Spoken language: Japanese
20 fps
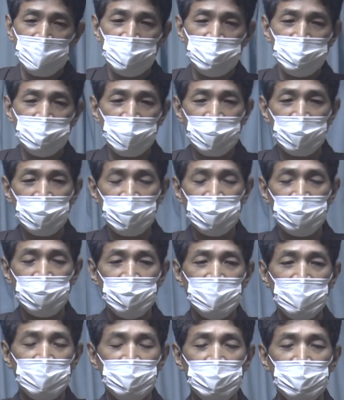で
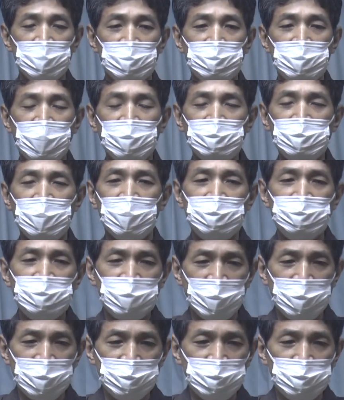え他に愛
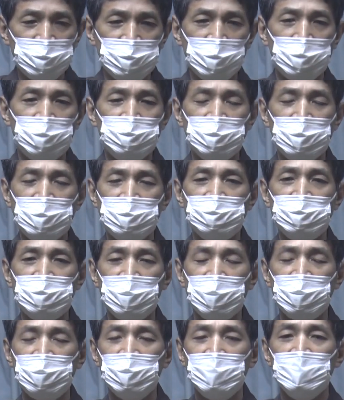されるってことはです
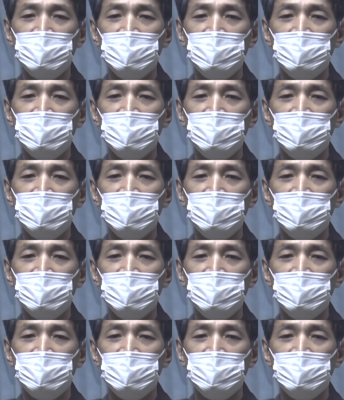ね、